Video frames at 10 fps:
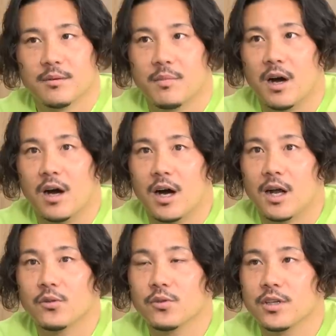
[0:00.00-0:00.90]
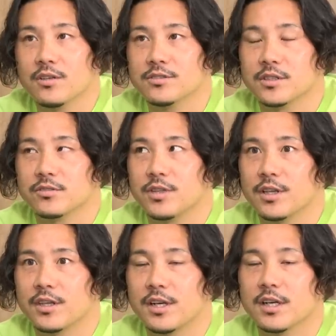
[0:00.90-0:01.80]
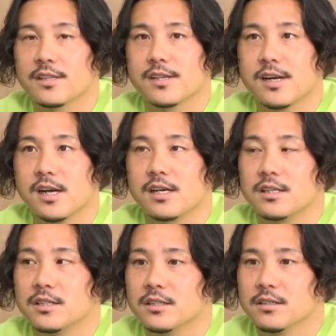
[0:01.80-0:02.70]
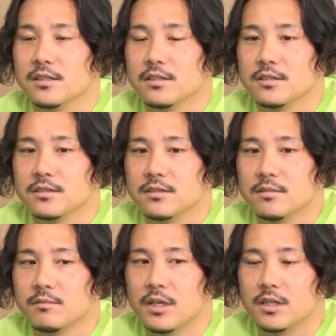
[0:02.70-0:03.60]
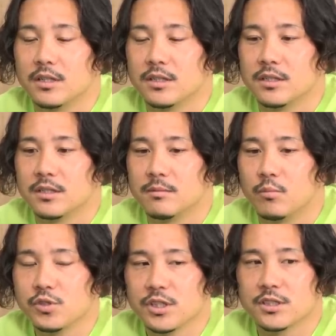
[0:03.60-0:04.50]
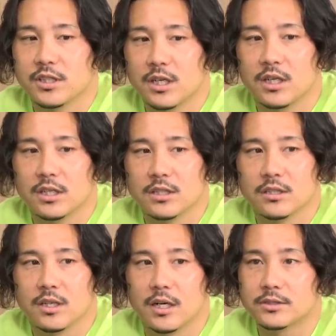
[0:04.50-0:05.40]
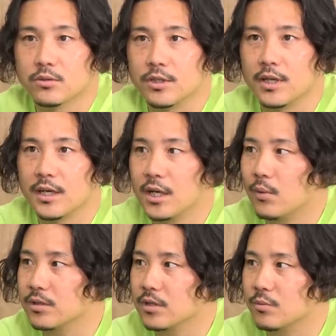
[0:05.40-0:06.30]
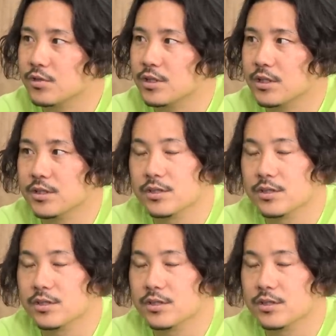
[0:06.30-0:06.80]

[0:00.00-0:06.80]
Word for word: うん、まあ、あの時ユンさんと出会ってなかったら、まあ、もしかしたらあそこでキャリア終わってたかもしれない